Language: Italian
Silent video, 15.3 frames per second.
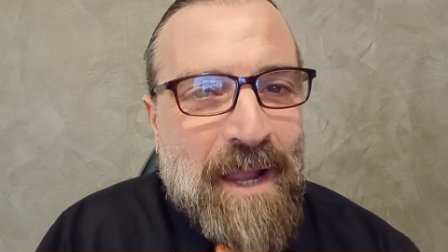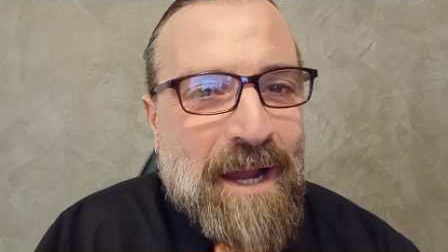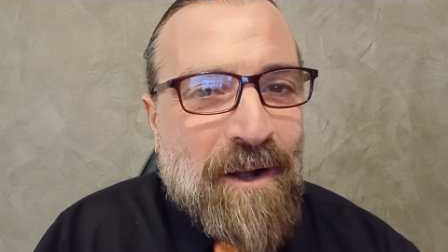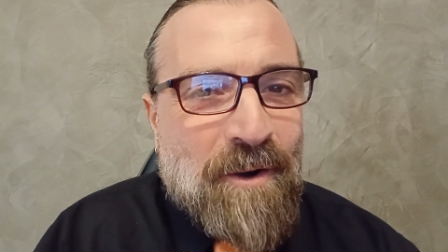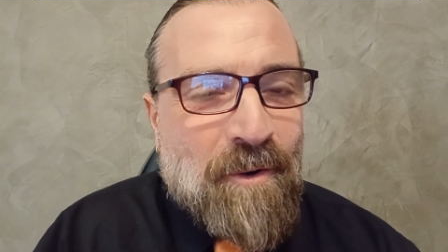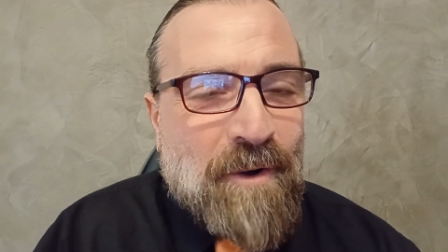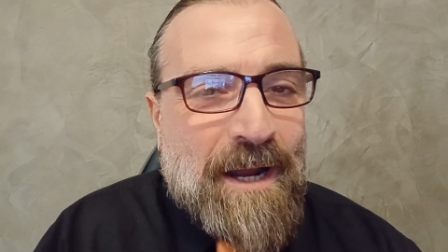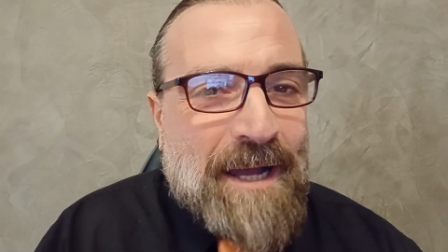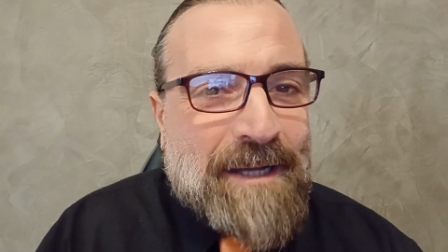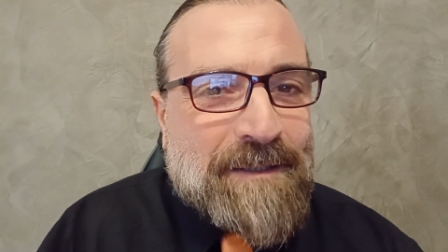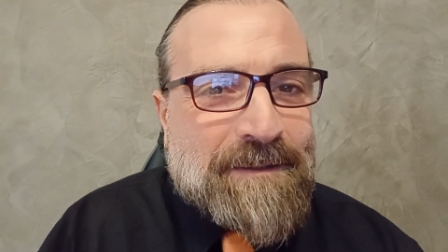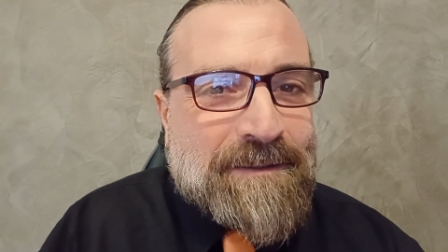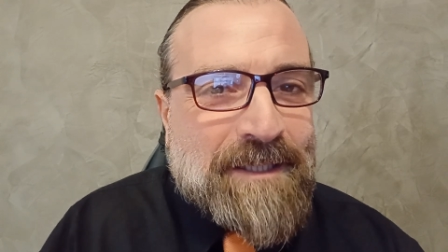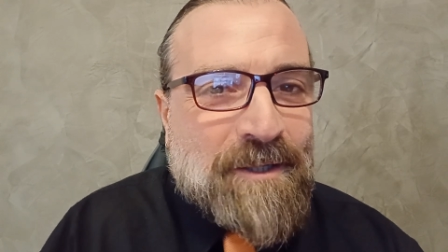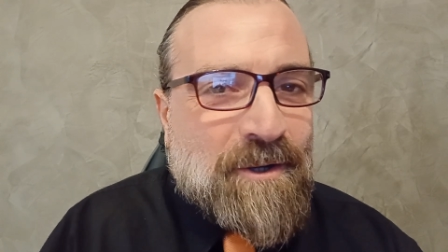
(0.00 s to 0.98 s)
allora,
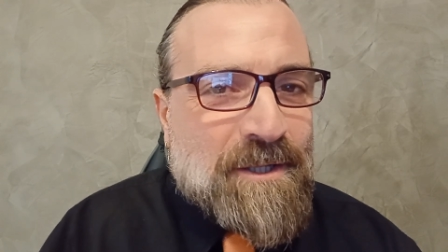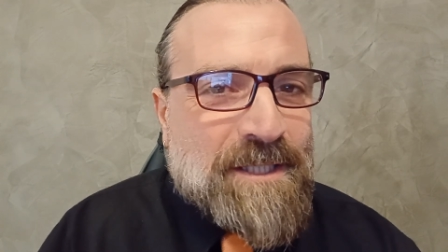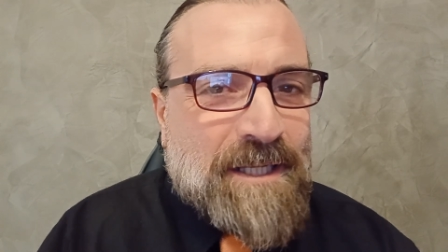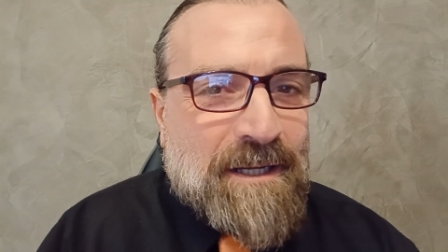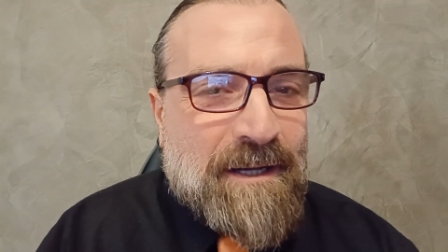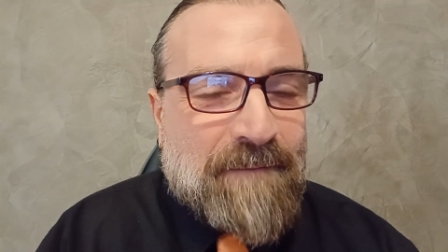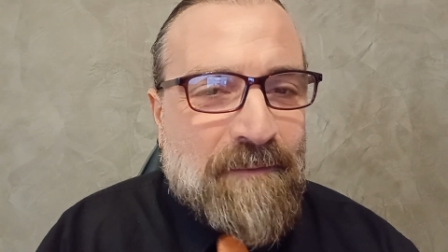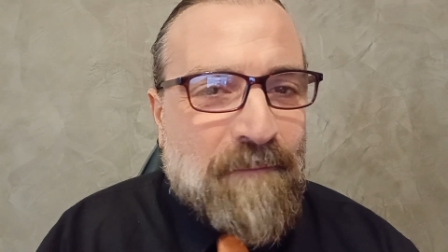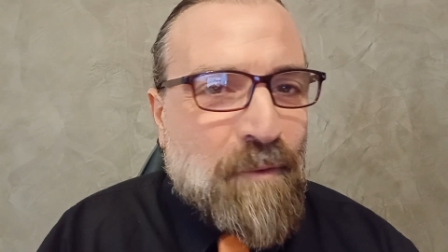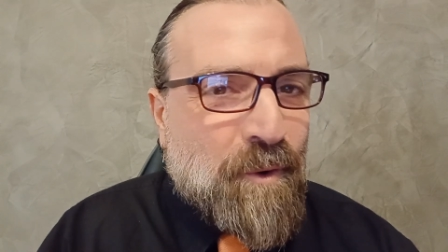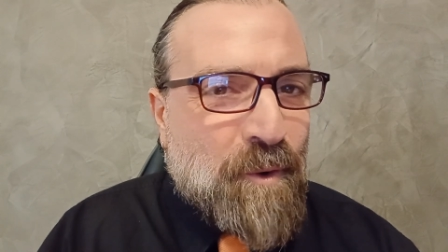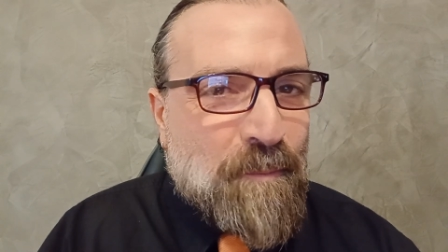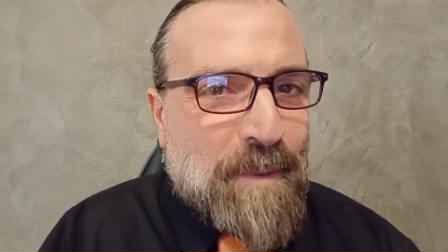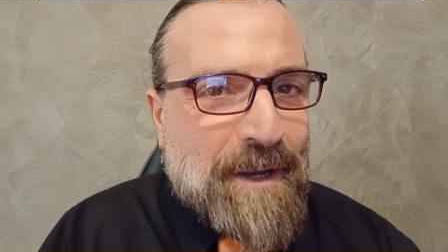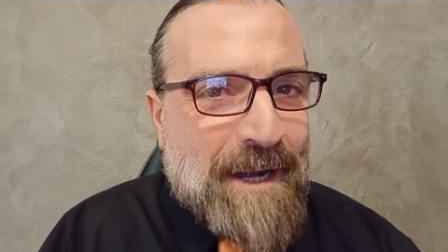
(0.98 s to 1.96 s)
eh, di cosa vi
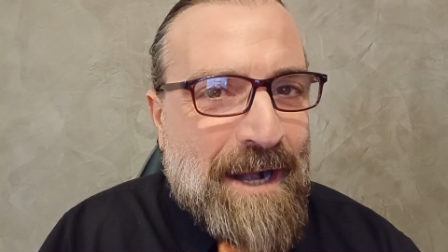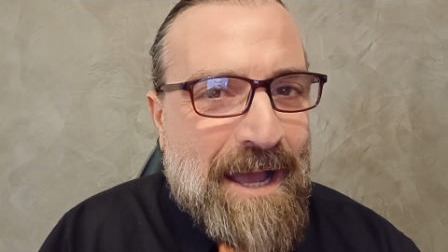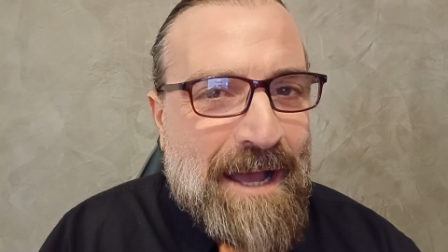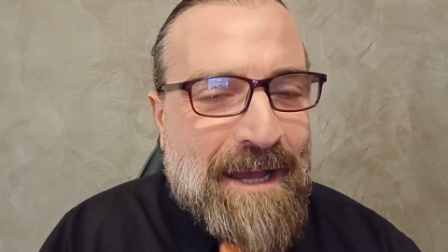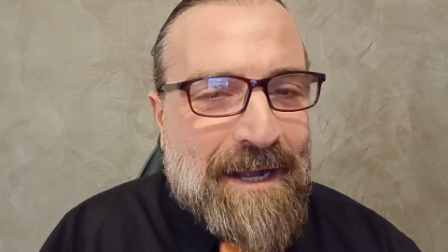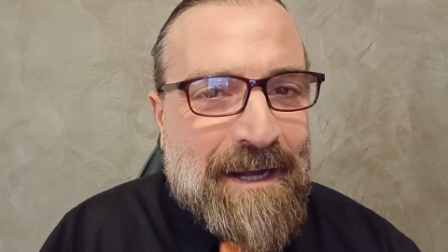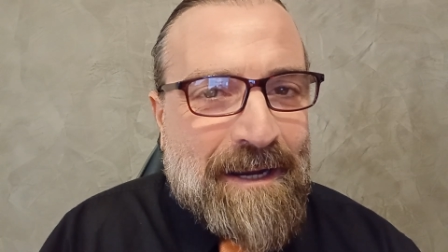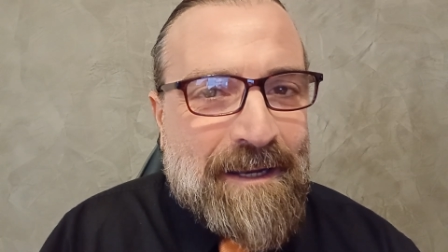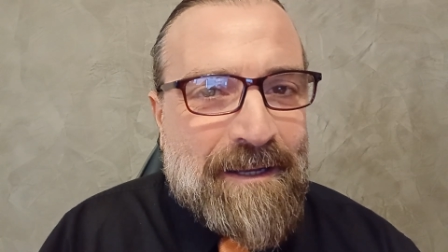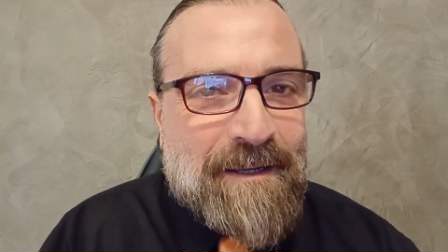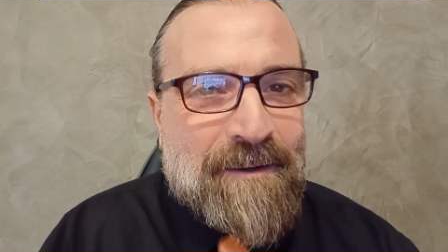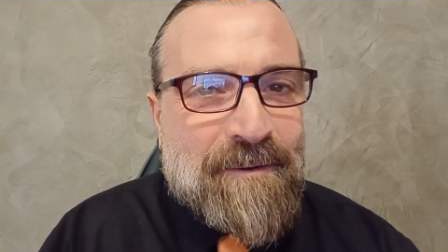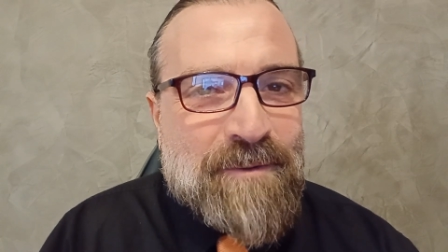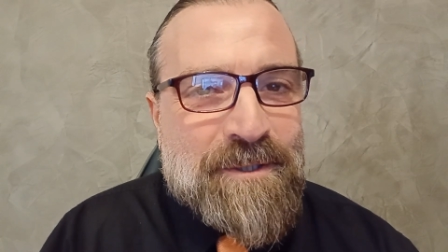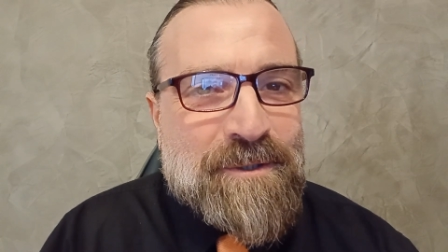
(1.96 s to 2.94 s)
voglio parlare
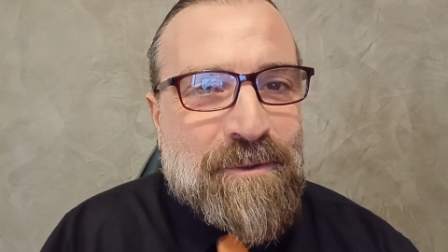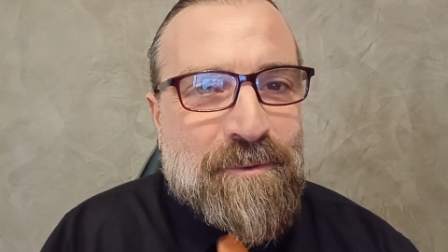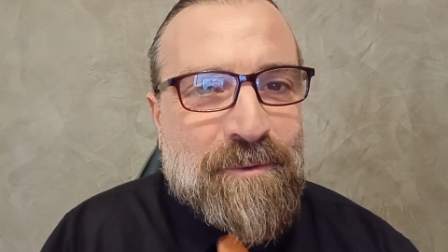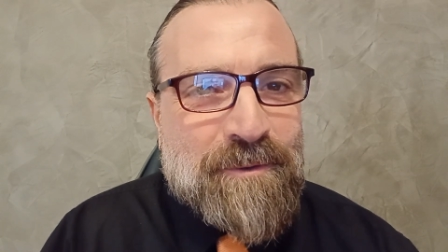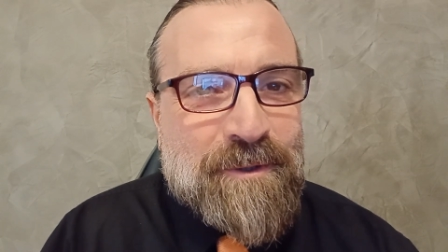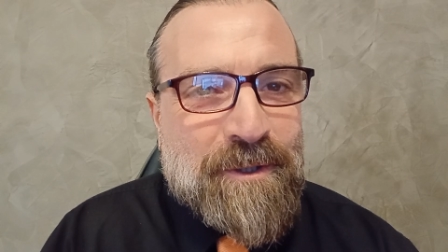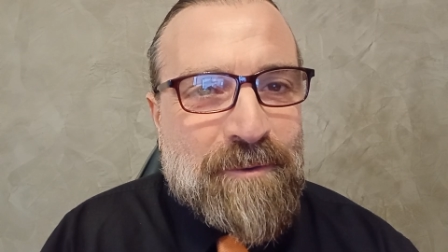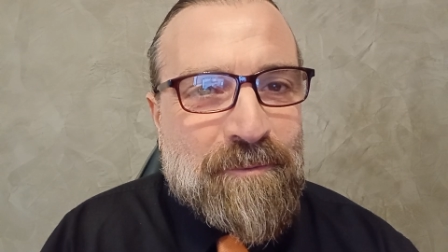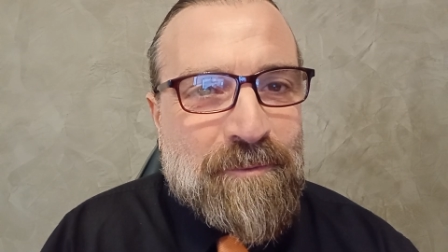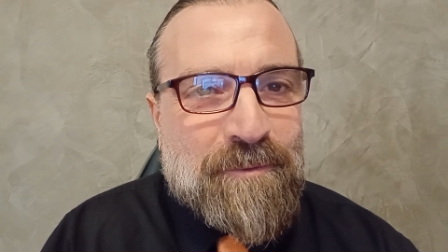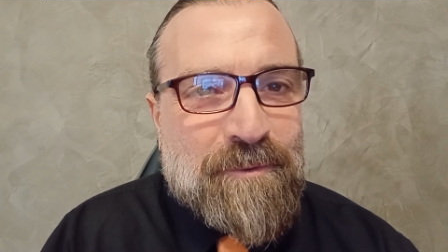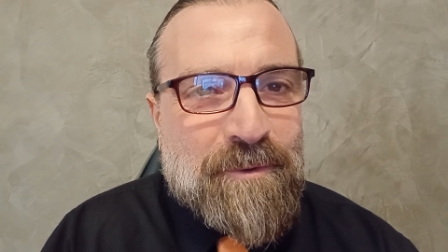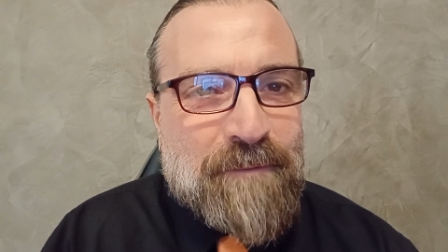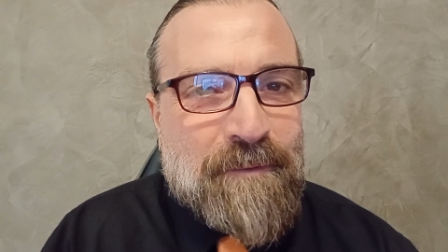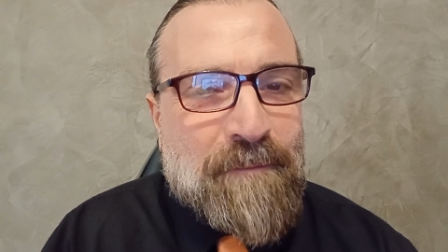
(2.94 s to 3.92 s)
in questo contenuto?